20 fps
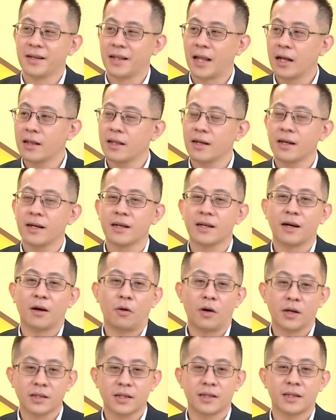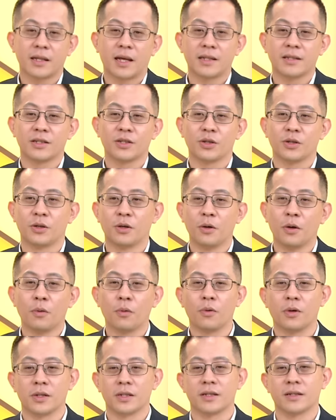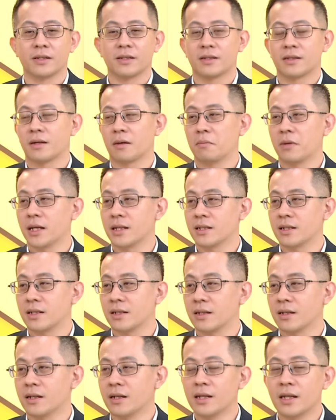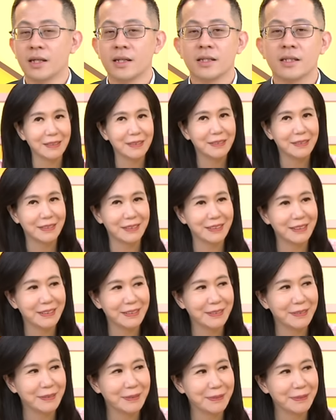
然后第二个，黄珊珊就握着陈佩琪。好，这个其实都不